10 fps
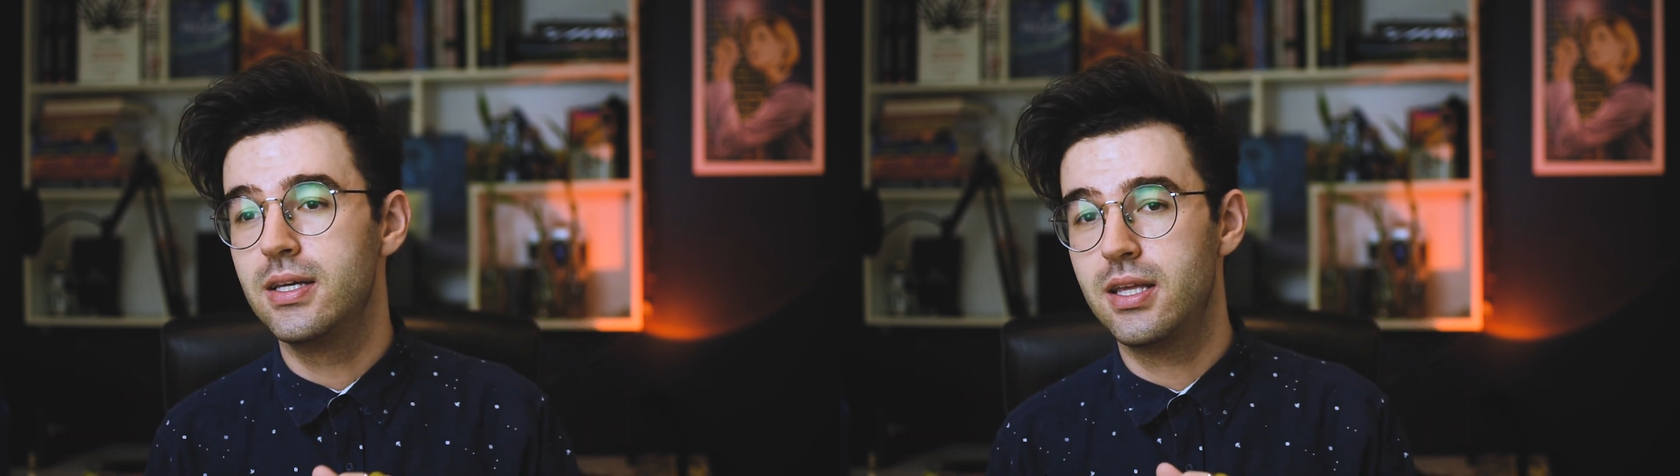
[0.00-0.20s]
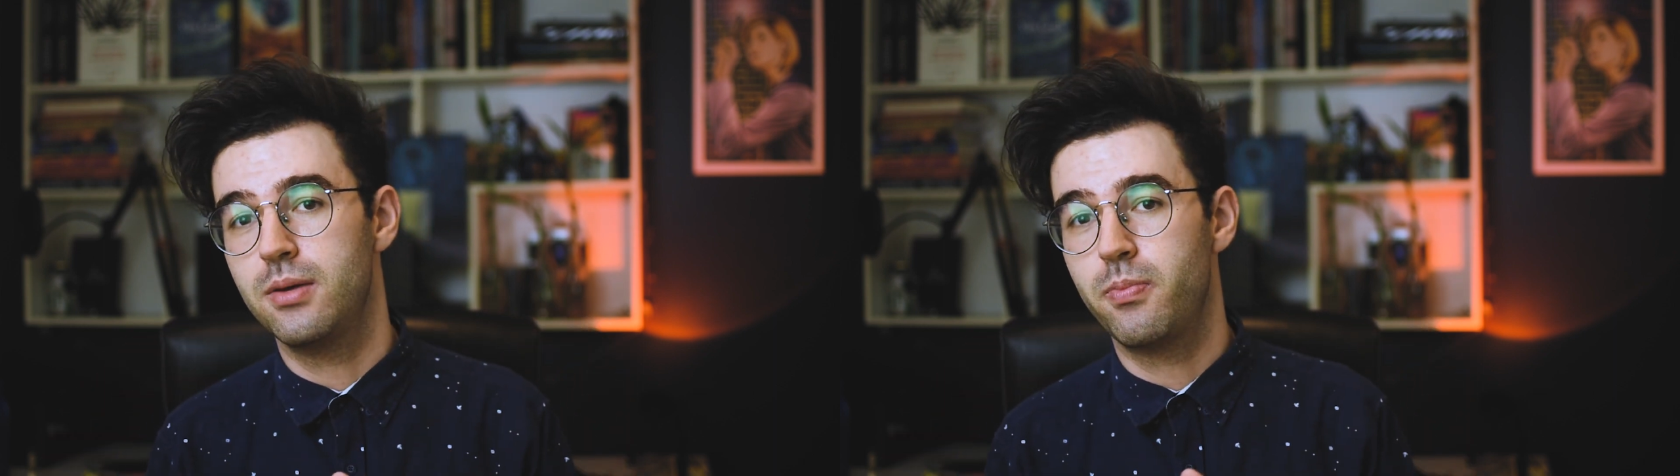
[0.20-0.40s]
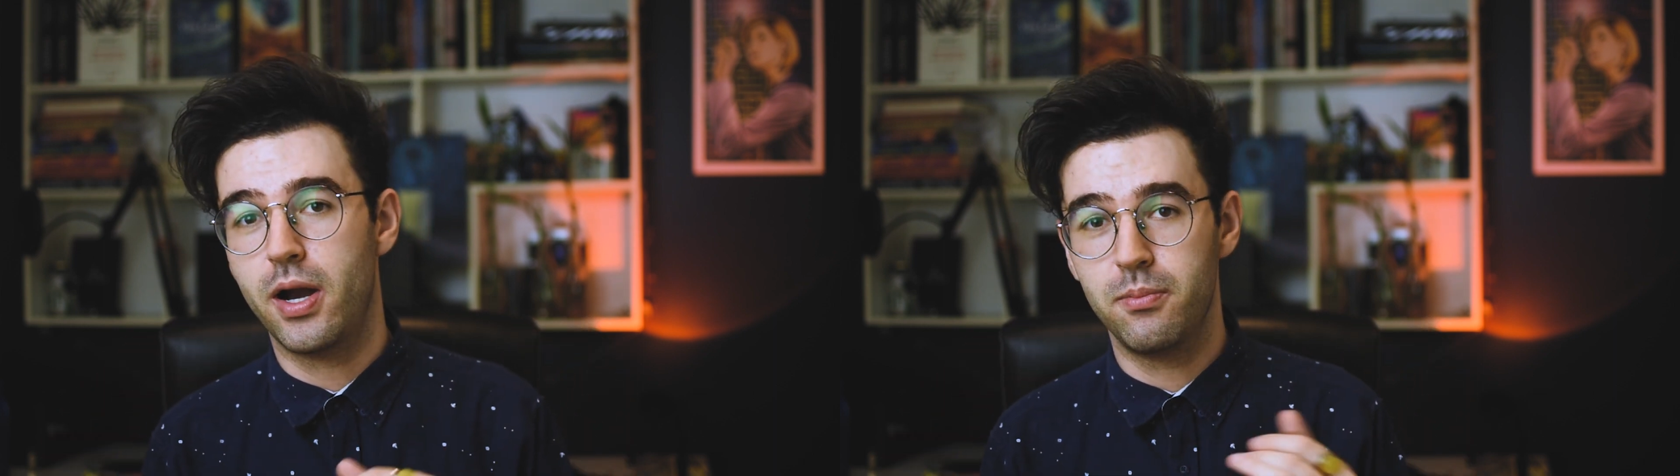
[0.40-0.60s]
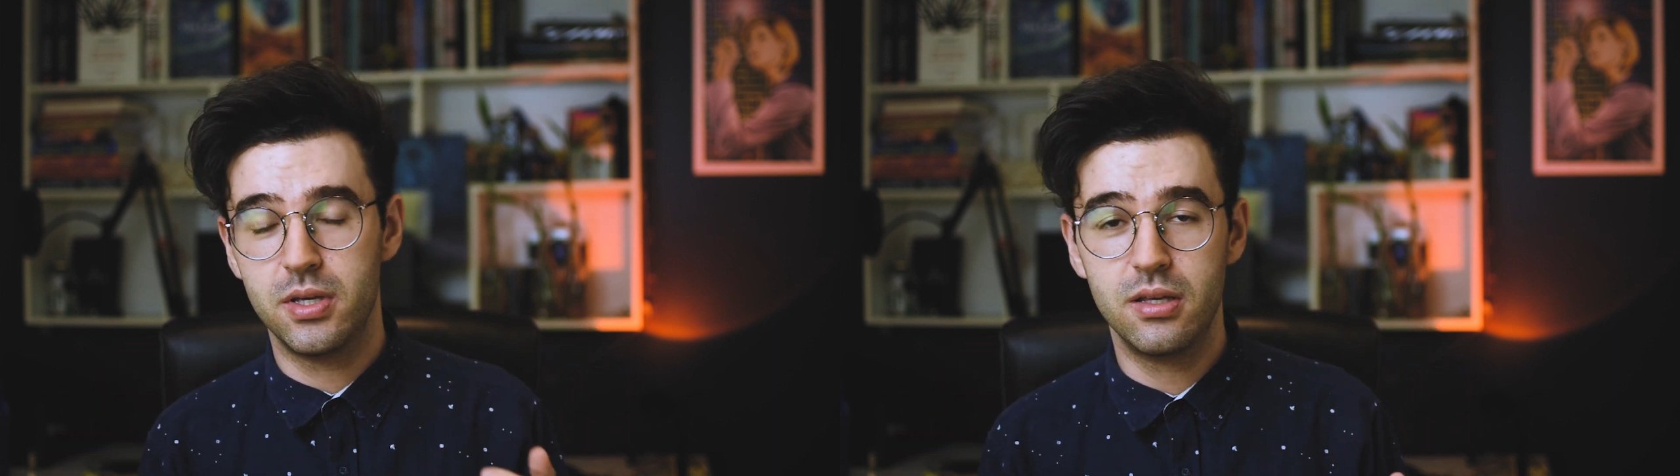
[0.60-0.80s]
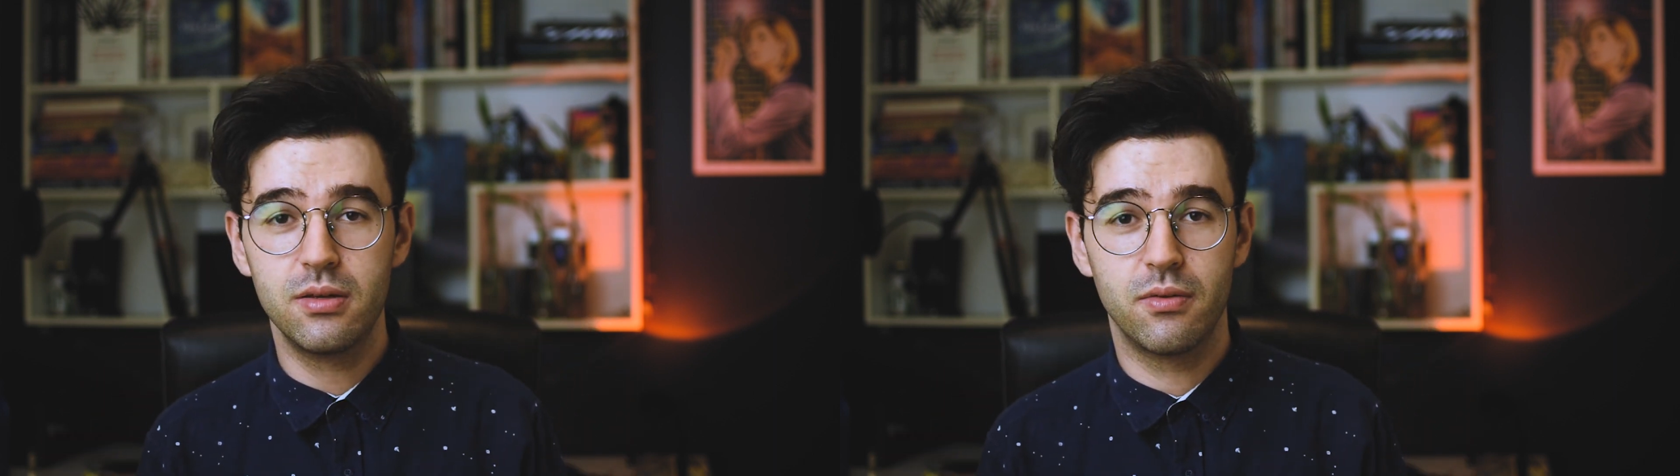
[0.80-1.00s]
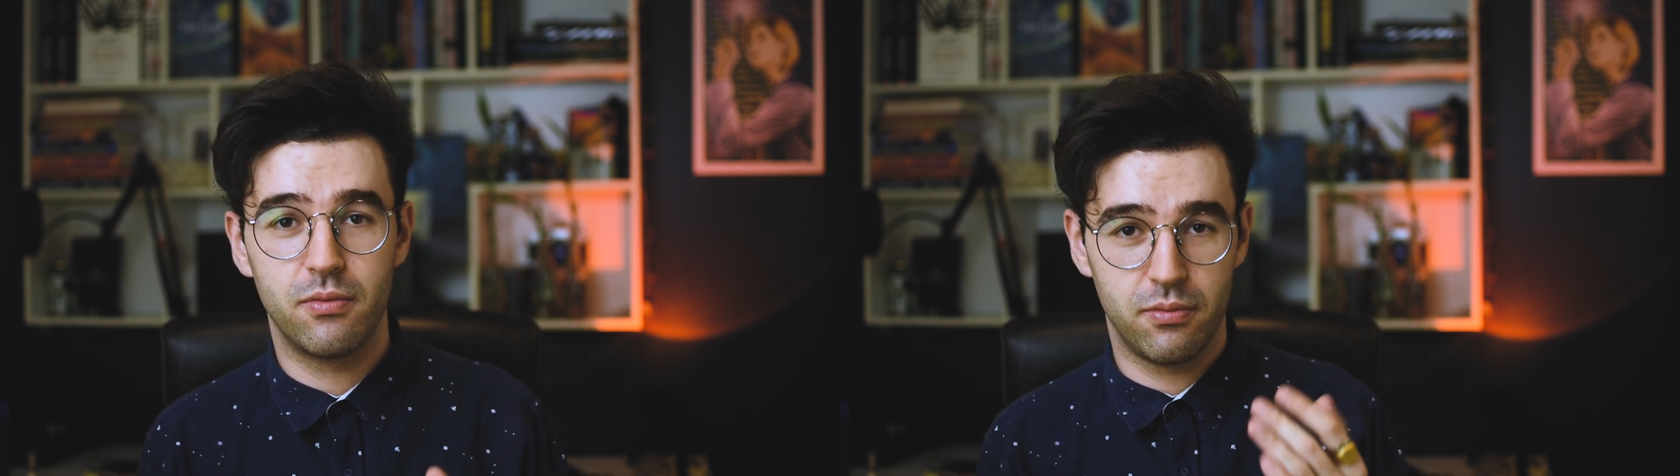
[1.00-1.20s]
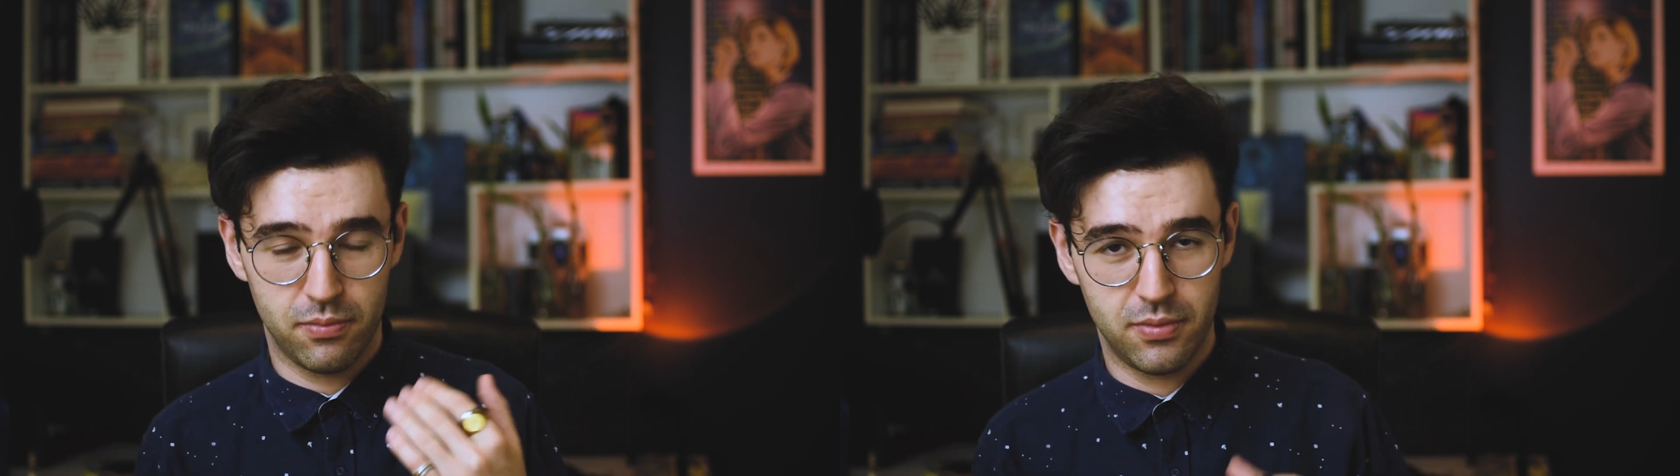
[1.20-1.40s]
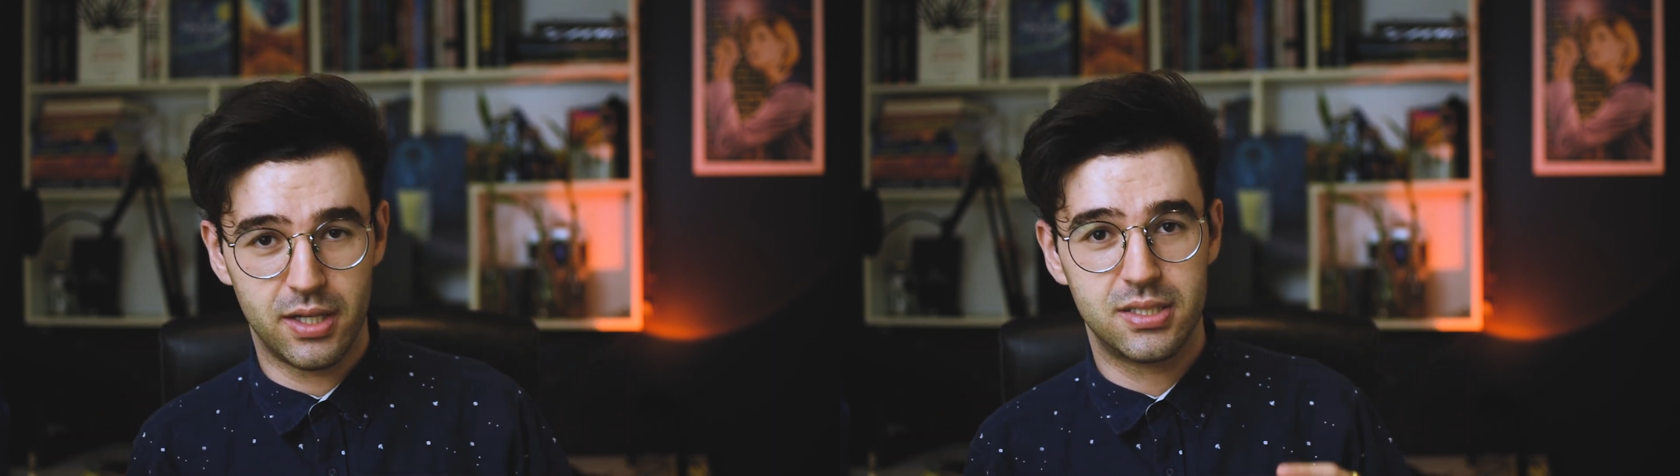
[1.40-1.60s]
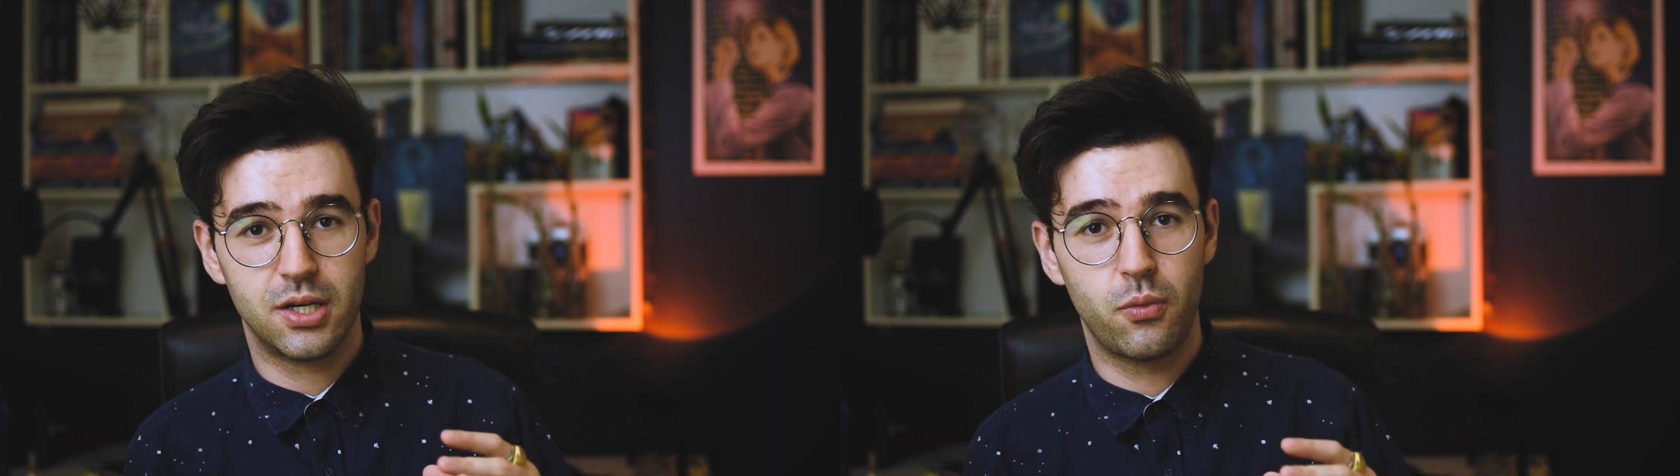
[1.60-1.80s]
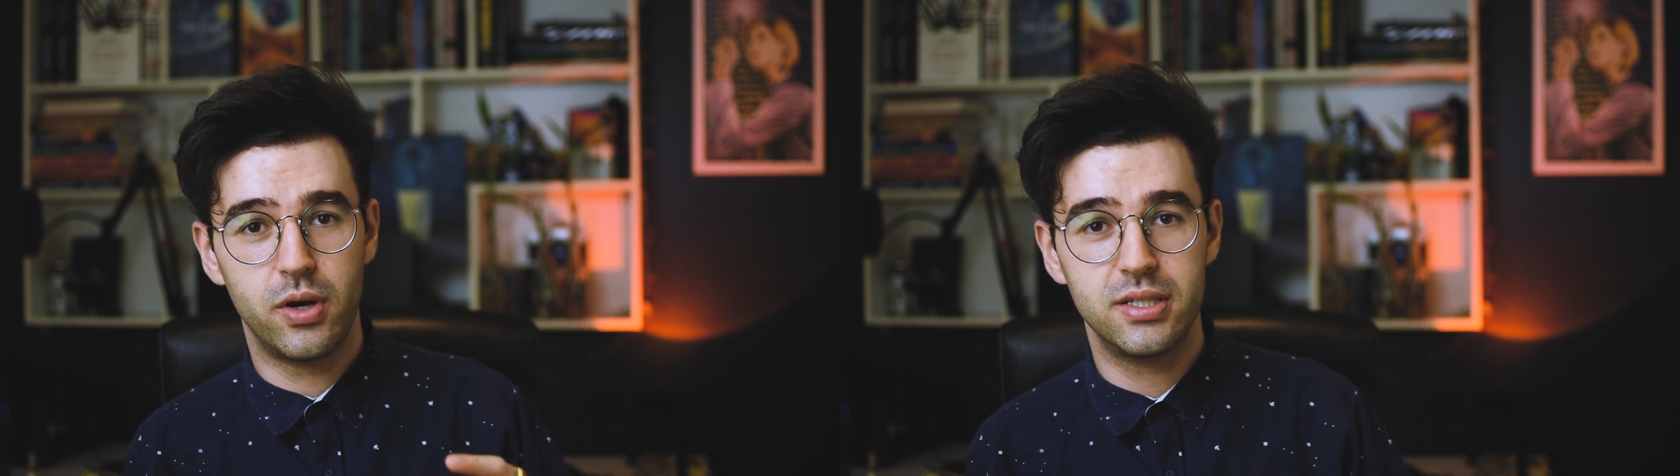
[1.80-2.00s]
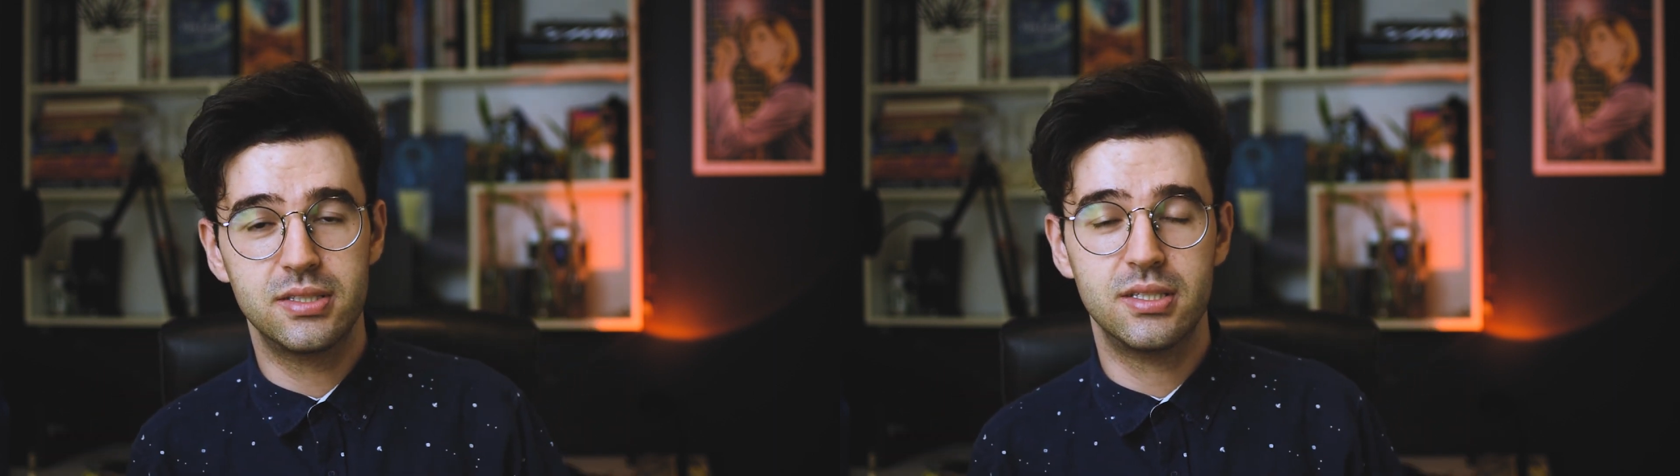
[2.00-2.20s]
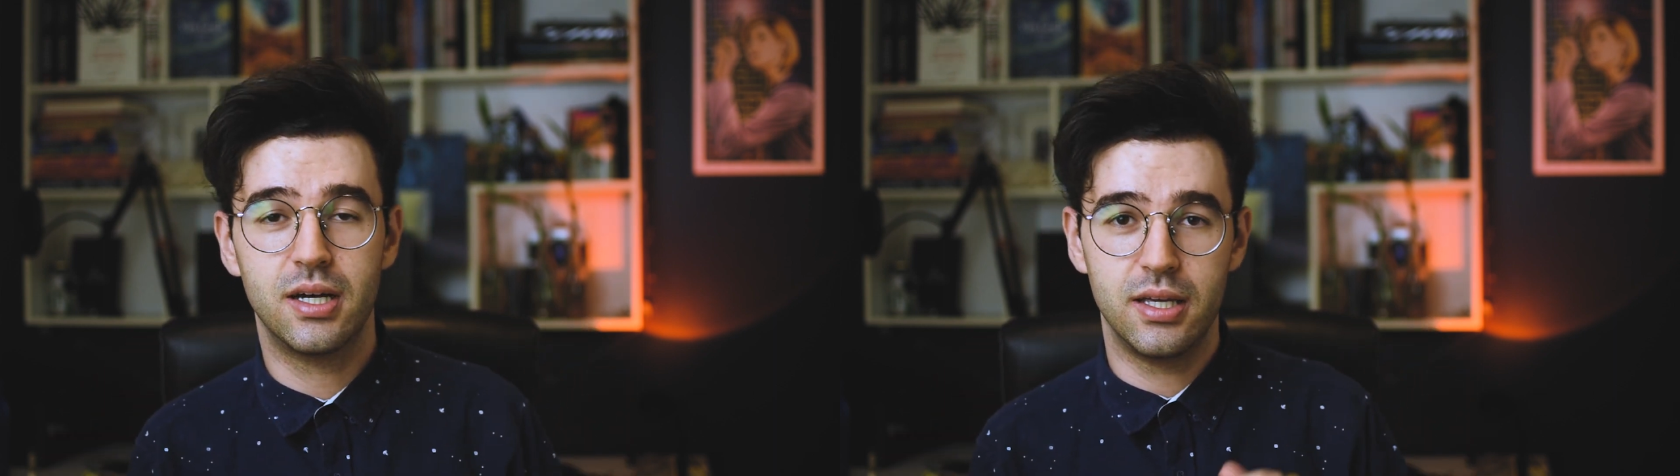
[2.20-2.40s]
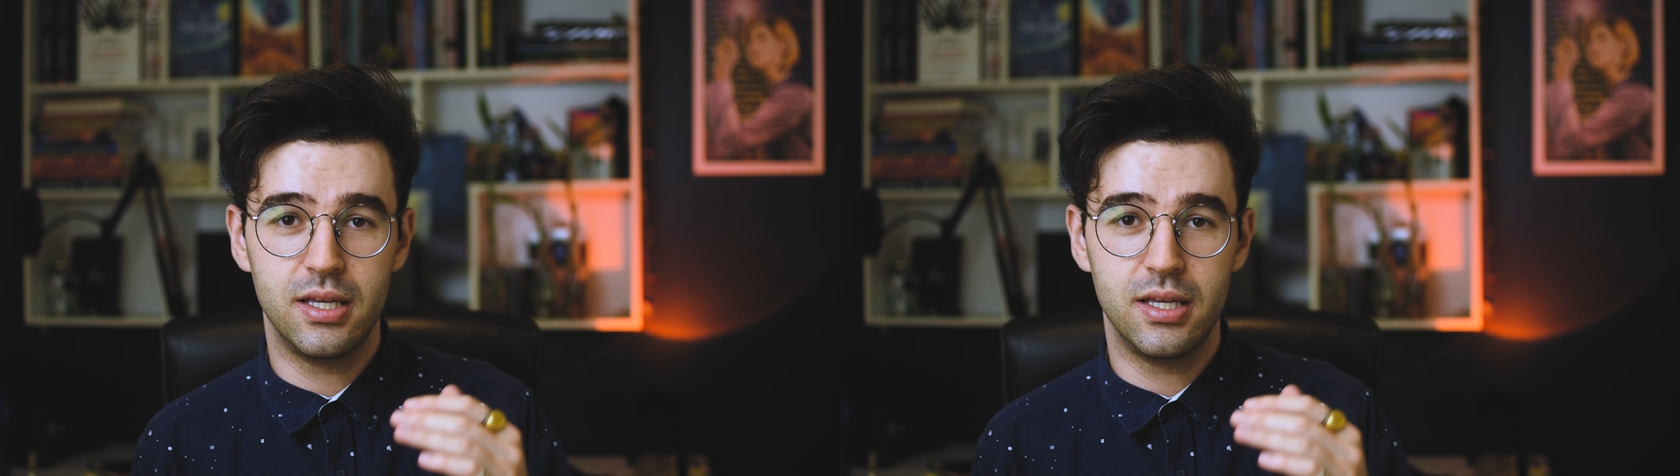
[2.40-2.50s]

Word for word: que para mim na sequência,